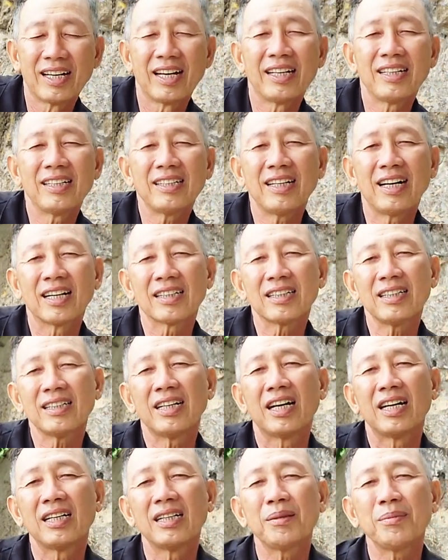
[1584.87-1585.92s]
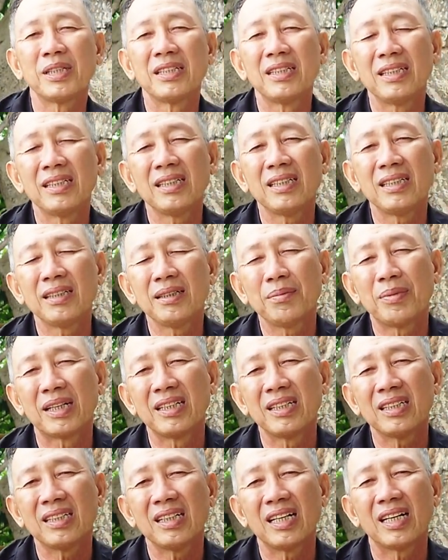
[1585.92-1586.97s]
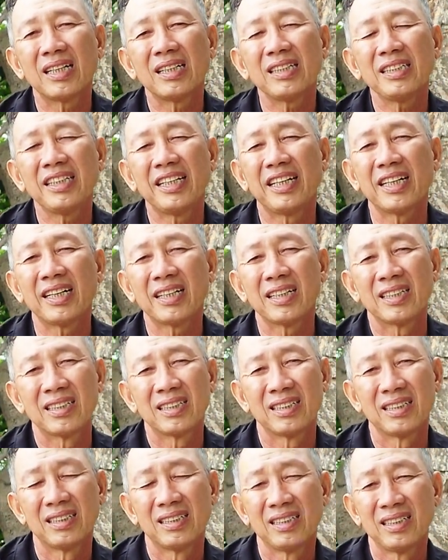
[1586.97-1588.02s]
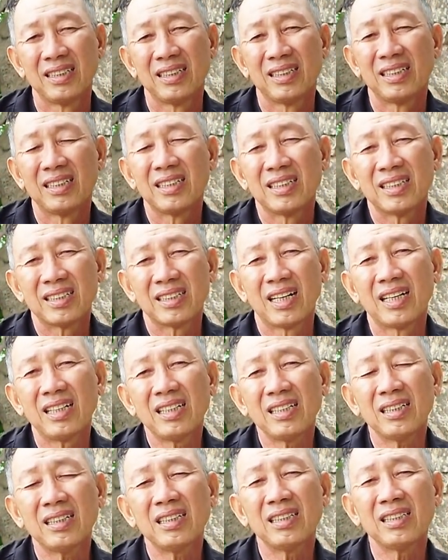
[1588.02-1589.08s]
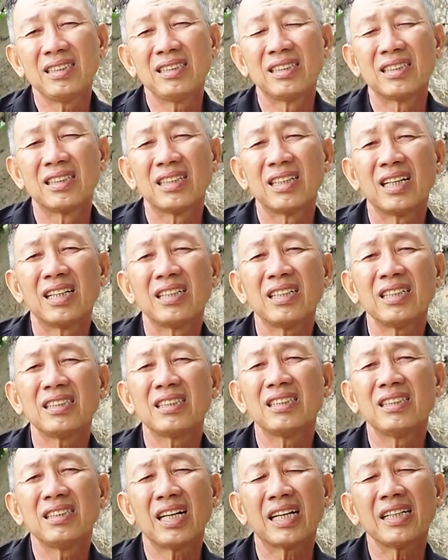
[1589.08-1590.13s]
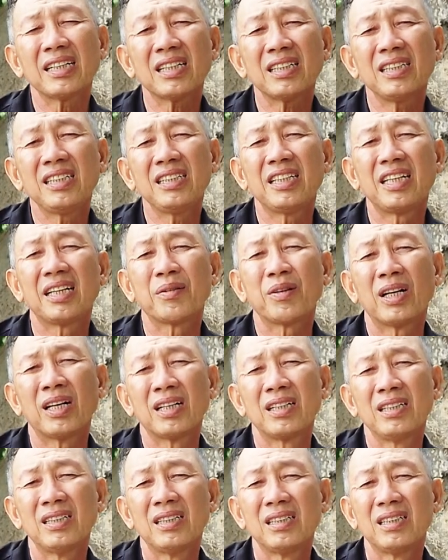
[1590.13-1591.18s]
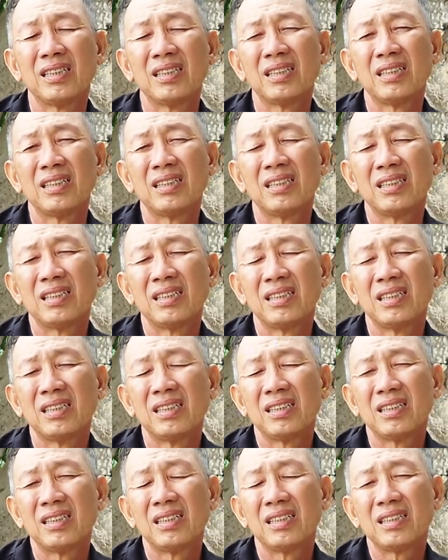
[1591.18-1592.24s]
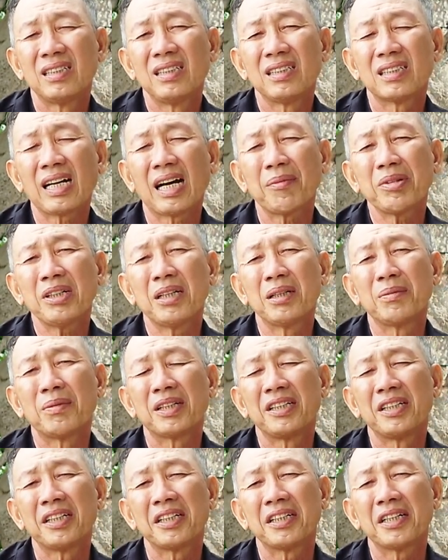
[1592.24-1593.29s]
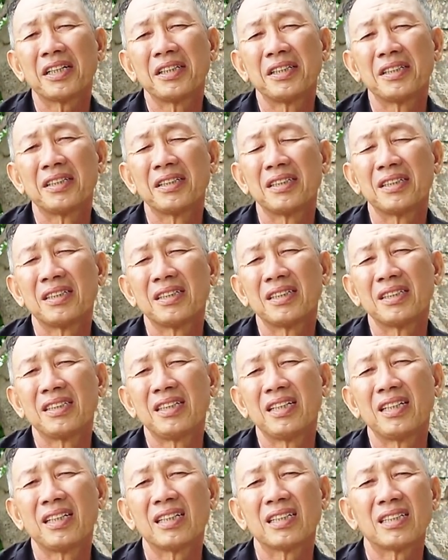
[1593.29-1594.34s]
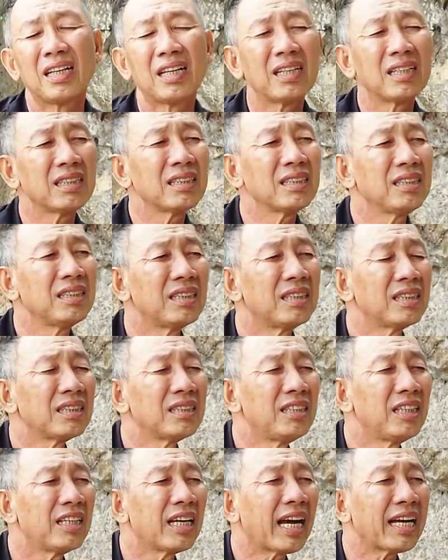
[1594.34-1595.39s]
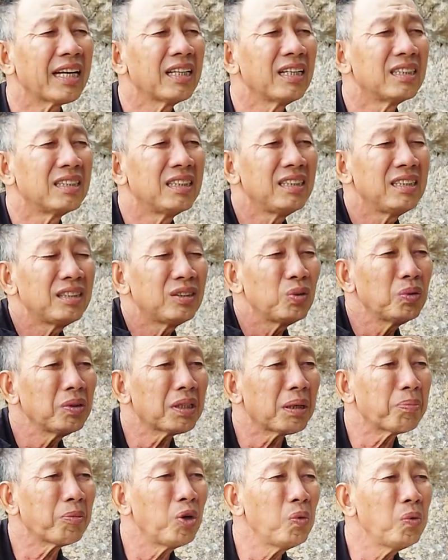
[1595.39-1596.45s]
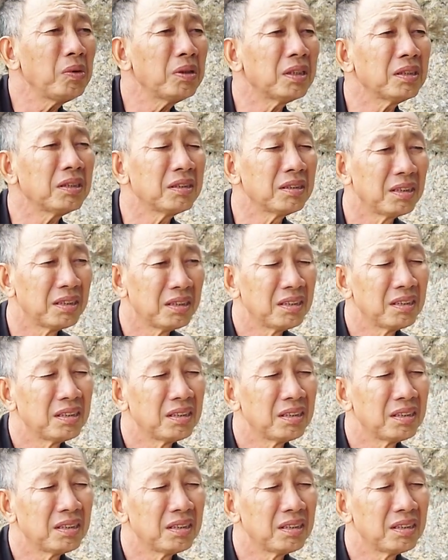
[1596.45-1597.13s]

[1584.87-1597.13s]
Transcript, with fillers: rồi để nó đợt đó để nó bị bệnh để nó về yeah. Dạ. để nó vừa lên đó chưa ấy cái đi về người đi tám người mà về người, về yeah. Dạ. để về về hai người đi xuống cấp cứu nó